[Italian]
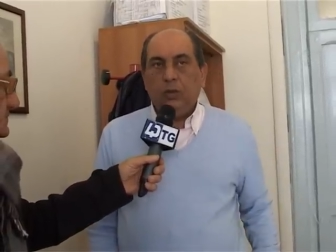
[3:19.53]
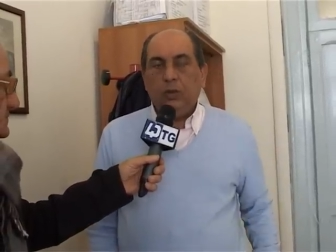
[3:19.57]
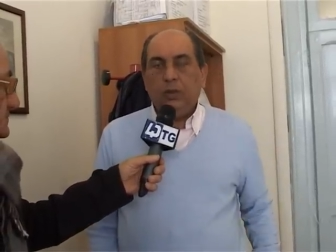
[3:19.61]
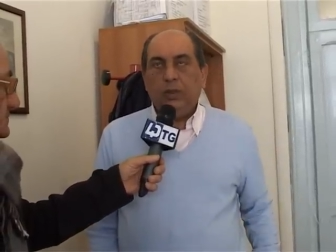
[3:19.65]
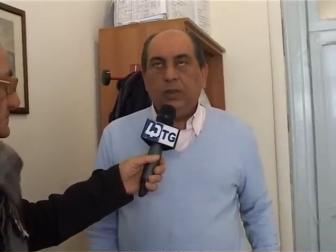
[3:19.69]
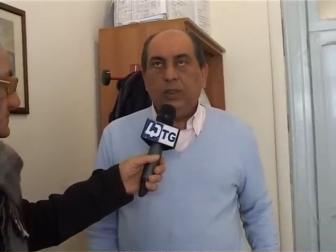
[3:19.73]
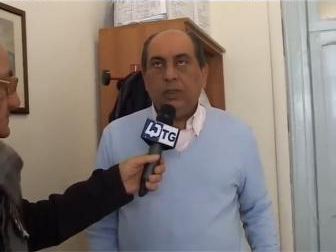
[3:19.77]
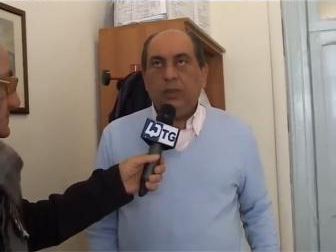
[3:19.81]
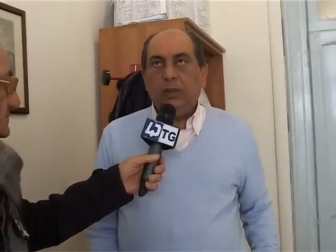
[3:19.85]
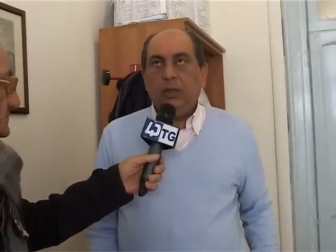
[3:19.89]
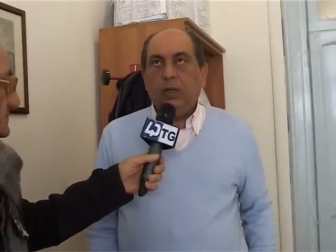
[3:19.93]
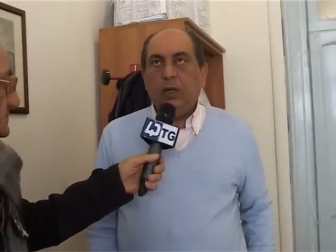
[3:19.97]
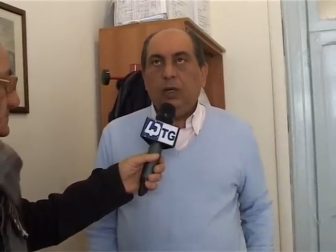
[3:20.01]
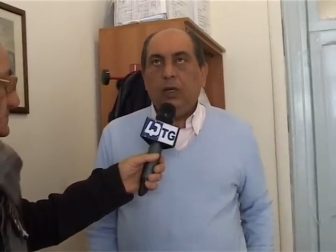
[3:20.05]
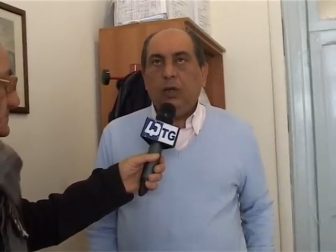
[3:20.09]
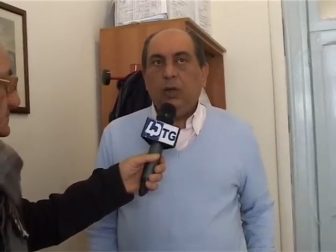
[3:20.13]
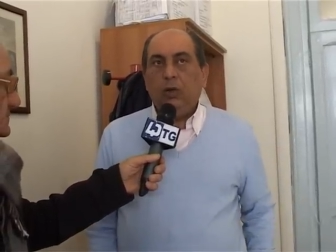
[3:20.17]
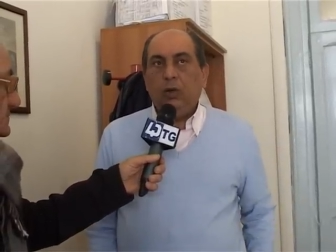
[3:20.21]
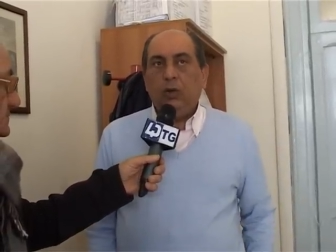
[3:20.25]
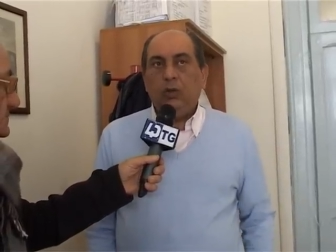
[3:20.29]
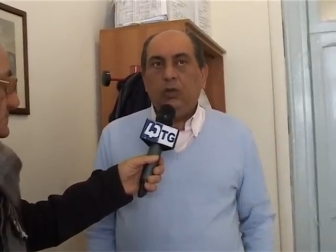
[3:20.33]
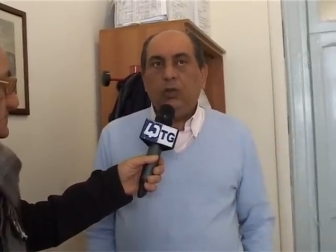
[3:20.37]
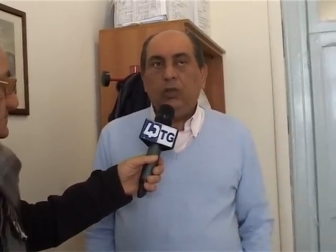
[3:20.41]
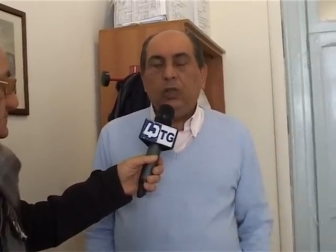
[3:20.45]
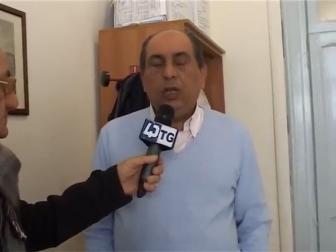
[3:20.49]
quest'isola
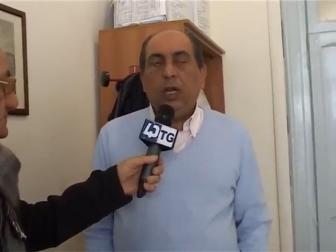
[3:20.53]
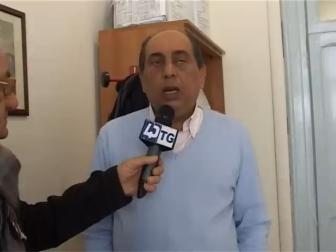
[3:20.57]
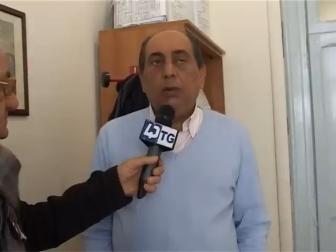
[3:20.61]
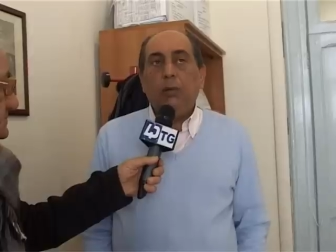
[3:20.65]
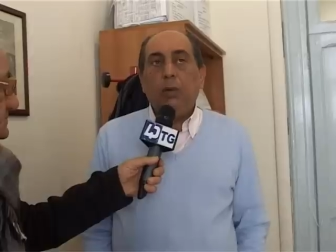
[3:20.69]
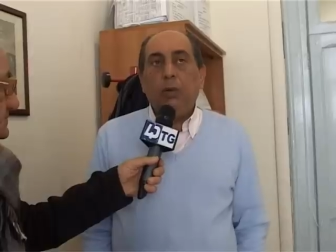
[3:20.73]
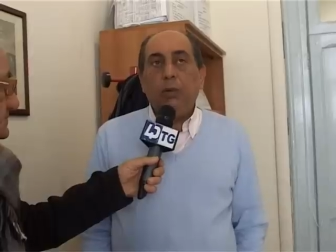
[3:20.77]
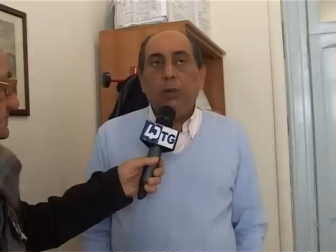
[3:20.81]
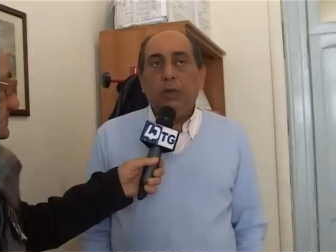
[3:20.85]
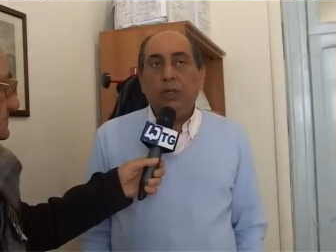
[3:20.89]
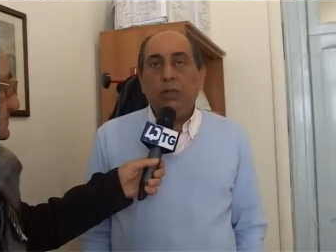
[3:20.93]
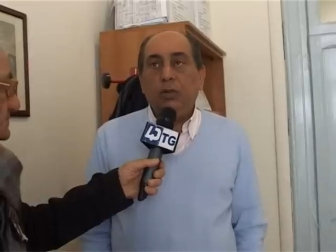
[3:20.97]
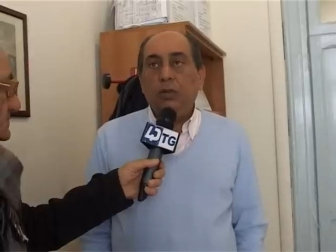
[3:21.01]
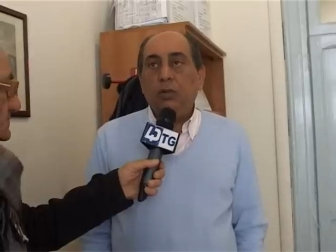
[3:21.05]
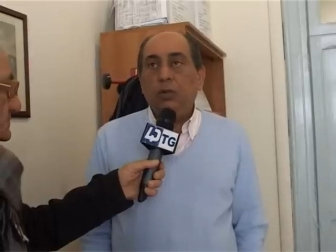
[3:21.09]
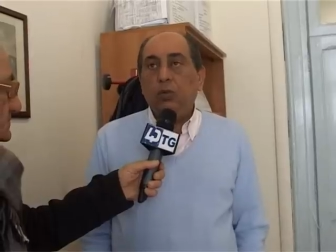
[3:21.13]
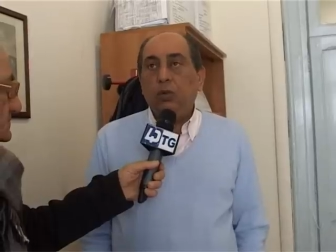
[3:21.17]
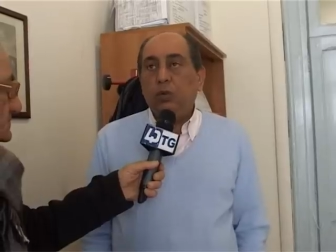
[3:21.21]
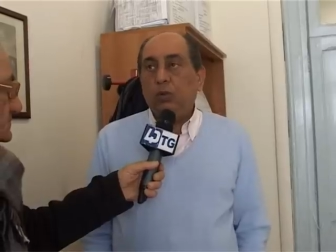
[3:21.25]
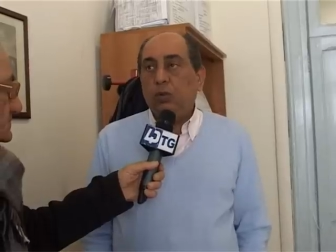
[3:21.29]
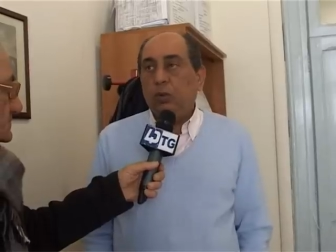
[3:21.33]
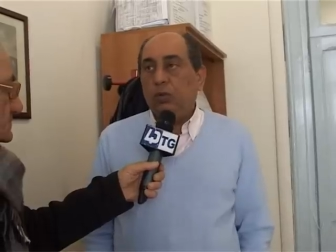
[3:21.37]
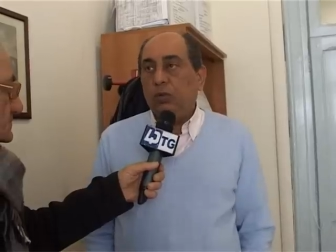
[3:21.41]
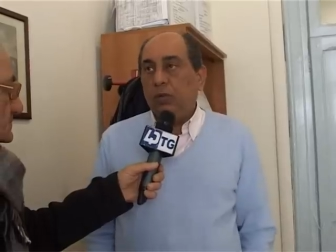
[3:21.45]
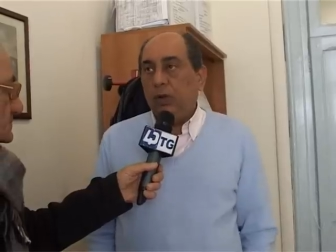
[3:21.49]
ecologica, al momento è
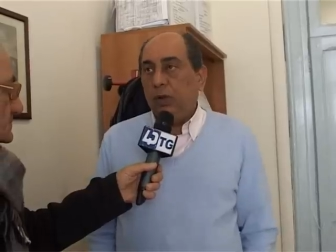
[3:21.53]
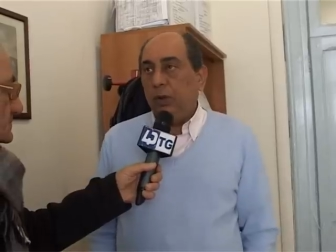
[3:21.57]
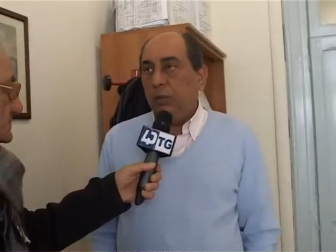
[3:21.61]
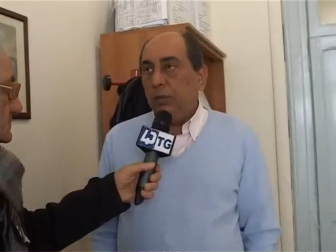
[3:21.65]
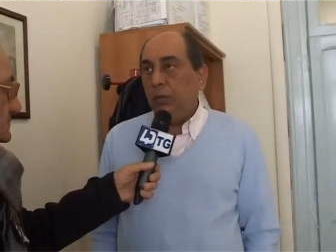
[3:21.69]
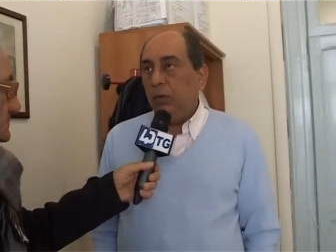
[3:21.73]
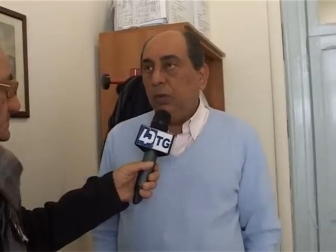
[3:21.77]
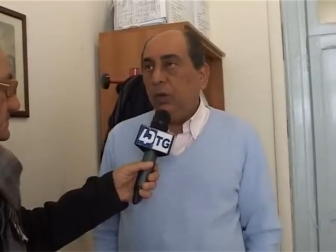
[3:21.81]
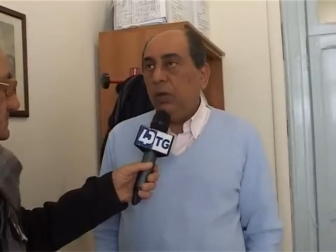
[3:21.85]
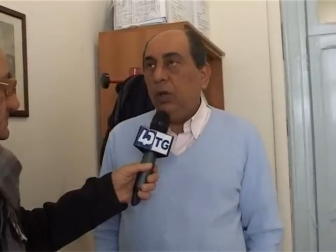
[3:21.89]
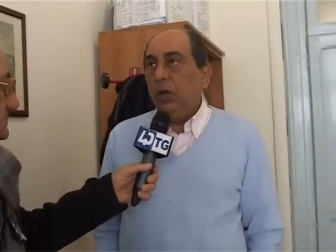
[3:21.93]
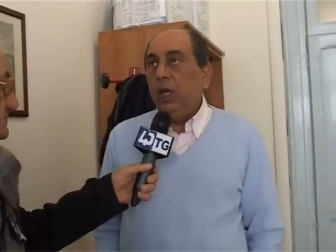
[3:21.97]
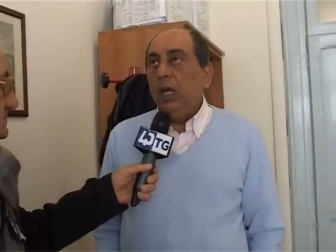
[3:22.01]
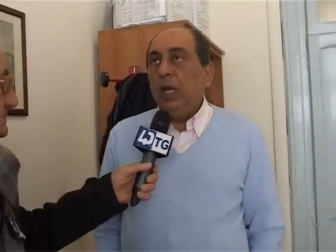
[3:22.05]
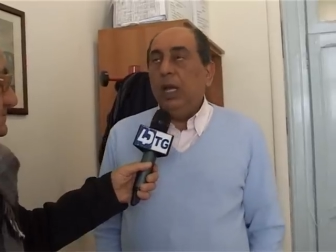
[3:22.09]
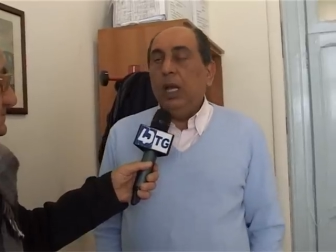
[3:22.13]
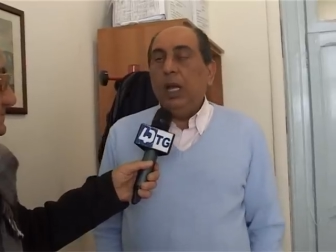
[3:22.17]
tutto fermo,